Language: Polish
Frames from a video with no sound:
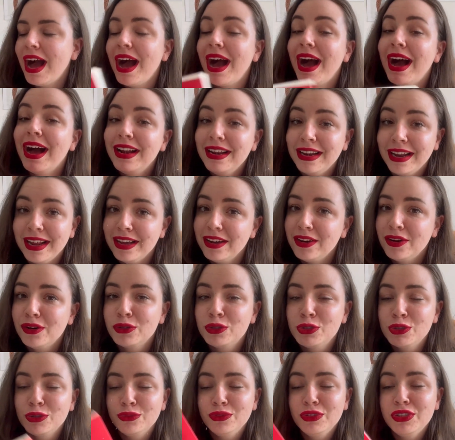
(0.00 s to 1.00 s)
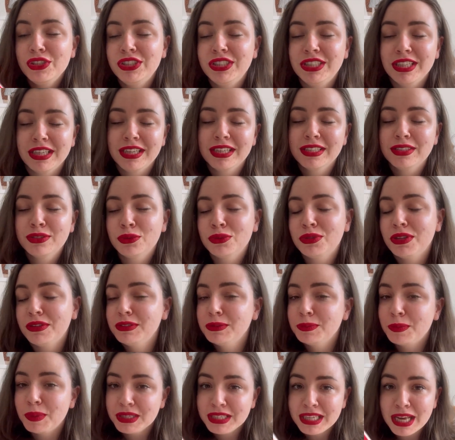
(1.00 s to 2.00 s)
ale oczywiście jest
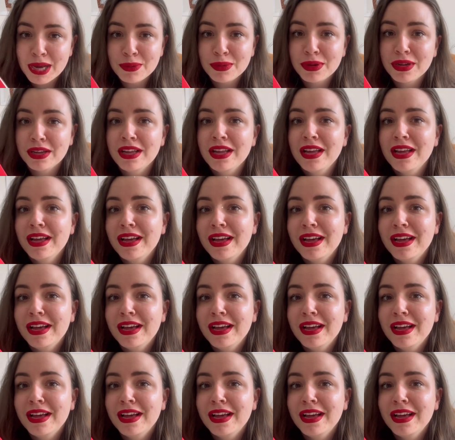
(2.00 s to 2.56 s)
tutaj wspaniały